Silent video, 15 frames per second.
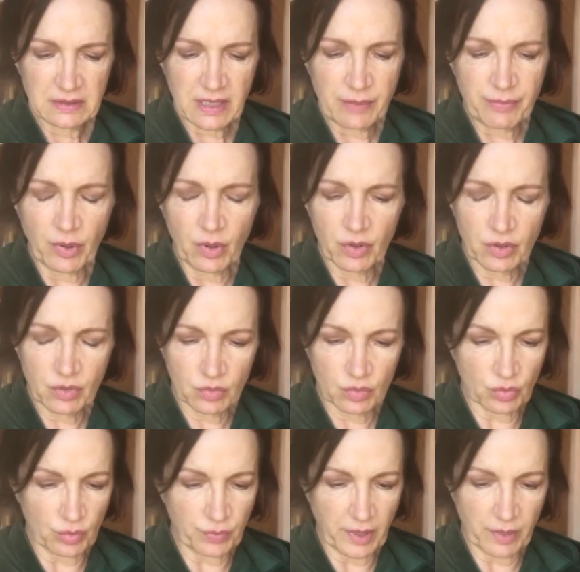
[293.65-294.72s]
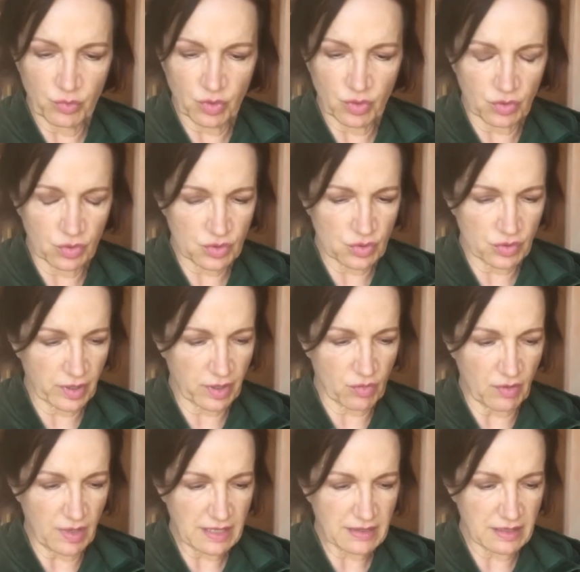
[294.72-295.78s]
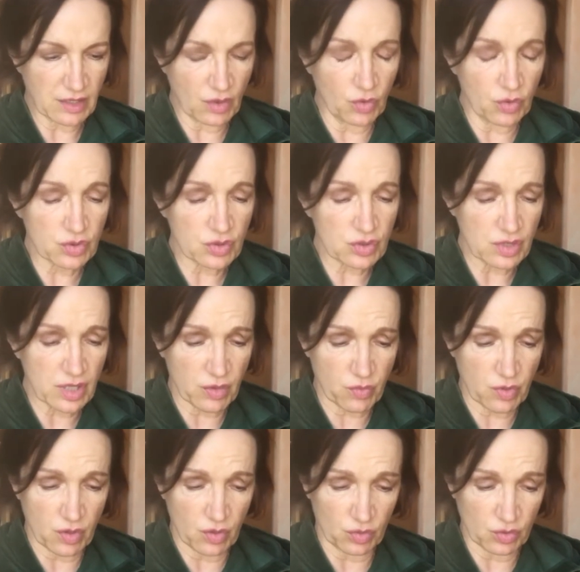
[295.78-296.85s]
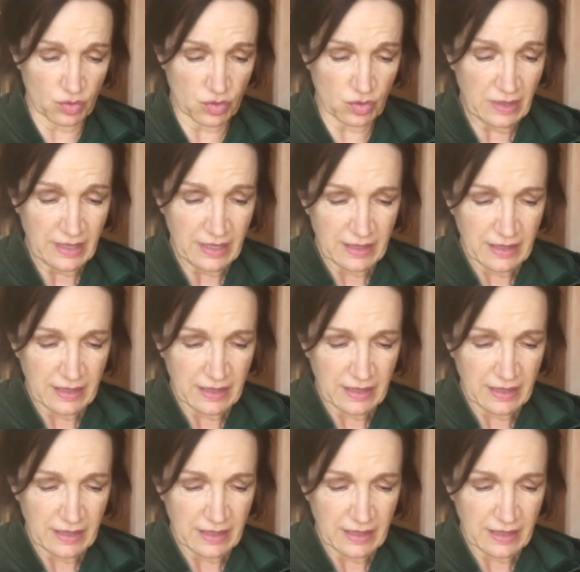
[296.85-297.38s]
e poi tutto premuroso e quasi ossequioso,